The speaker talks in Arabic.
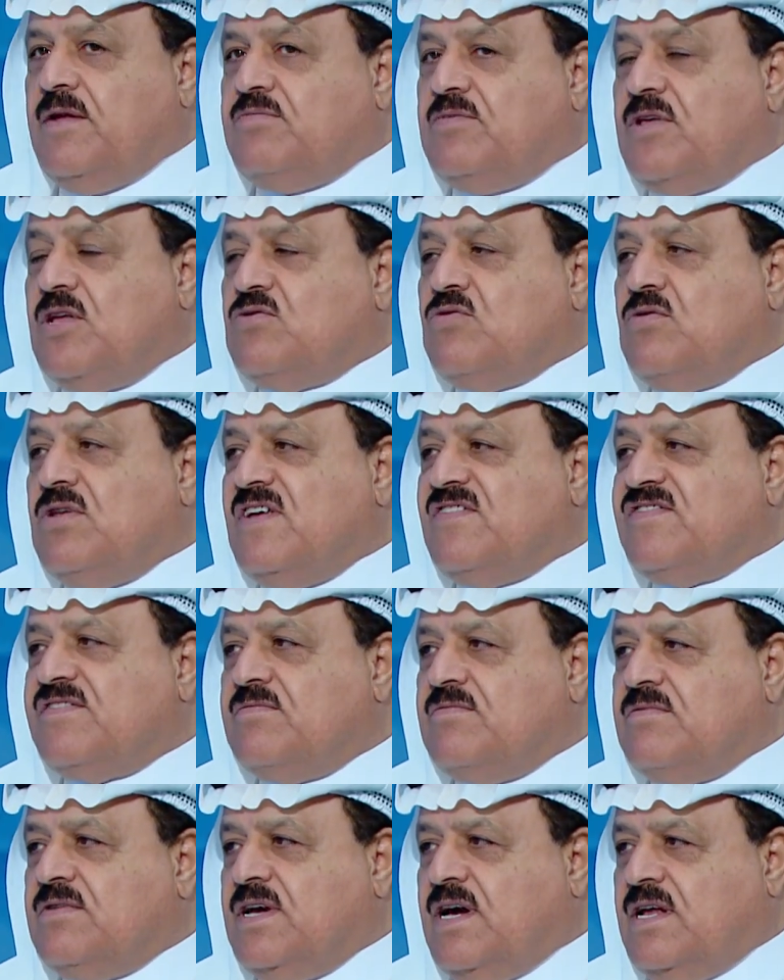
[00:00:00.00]
ابتدوا
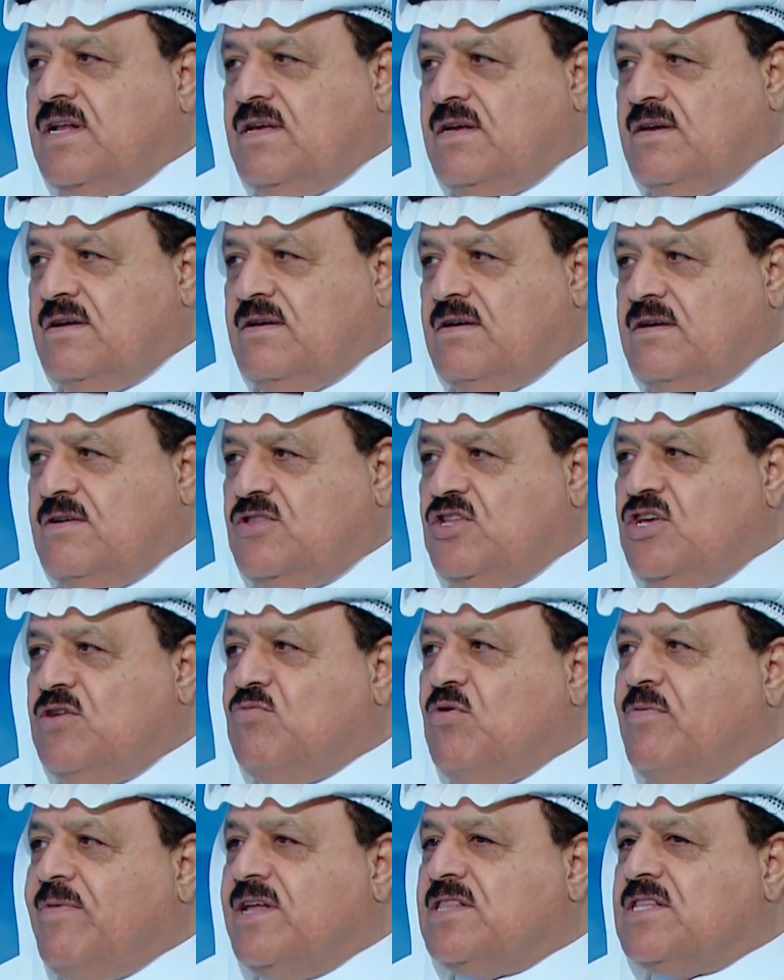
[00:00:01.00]
الناس يعني دي
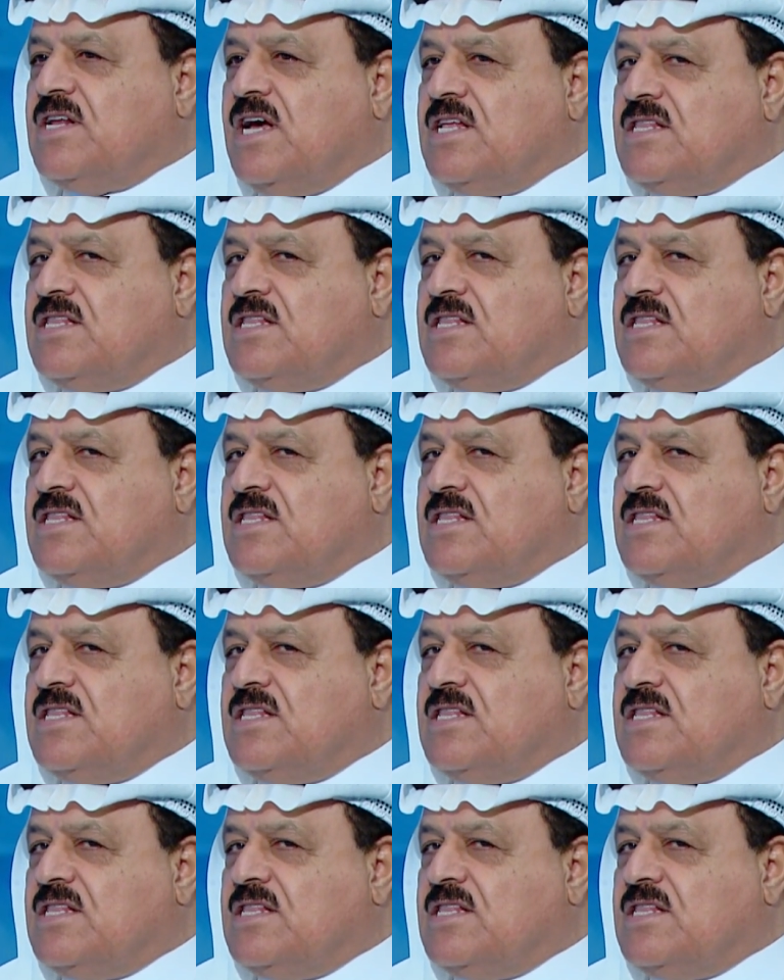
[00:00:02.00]
مبادره آه.